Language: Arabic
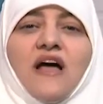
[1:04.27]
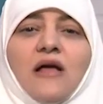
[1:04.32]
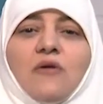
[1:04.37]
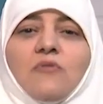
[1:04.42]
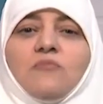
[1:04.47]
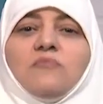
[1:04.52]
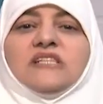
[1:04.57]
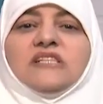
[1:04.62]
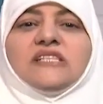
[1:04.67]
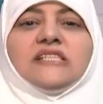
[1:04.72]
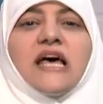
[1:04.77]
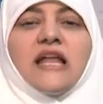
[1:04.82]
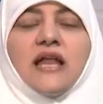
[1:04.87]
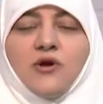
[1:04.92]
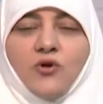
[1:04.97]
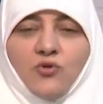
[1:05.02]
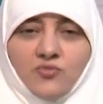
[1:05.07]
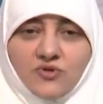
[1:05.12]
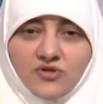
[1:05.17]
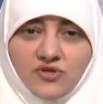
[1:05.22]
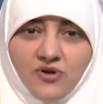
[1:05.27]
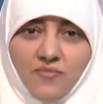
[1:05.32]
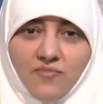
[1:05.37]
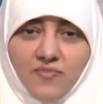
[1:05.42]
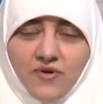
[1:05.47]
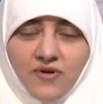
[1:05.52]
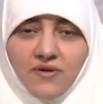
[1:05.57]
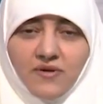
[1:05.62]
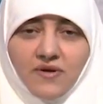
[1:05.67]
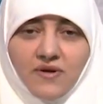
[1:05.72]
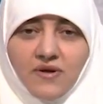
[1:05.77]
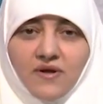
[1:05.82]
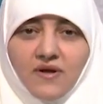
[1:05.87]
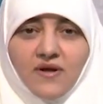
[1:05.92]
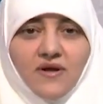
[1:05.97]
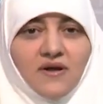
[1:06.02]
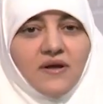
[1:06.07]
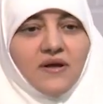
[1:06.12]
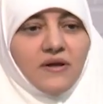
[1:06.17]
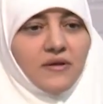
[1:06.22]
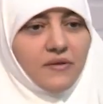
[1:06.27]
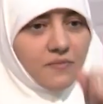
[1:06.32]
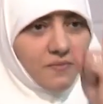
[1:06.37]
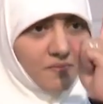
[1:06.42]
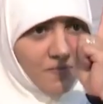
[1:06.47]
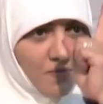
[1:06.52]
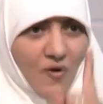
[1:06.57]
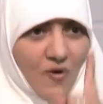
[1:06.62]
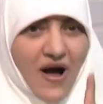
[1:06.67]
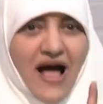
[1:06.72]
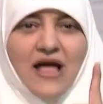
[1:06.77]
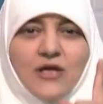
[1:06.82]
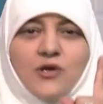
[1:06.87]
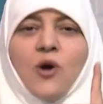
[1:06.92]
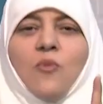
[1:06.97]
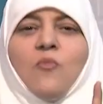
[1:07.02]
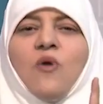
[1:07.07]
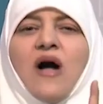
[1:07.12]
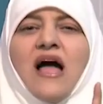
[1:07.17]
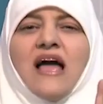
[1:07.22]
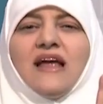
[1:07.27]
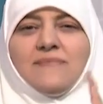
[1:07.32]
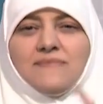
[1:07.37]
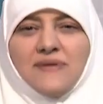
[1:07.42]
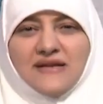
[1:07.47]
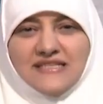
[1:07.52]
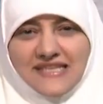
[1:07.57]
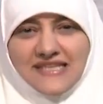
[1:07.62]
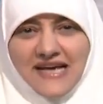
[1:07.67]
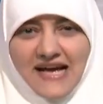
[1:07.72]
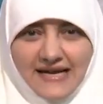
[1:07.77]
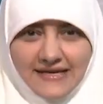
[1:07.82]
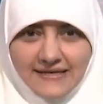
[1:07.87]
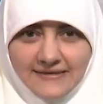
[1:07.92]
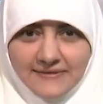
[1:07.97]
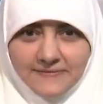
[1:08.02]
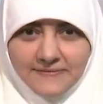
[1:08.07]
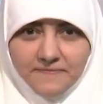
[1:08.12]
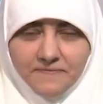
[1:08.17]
في 100 سنة يعبد ربنا يوم واحد بس عادل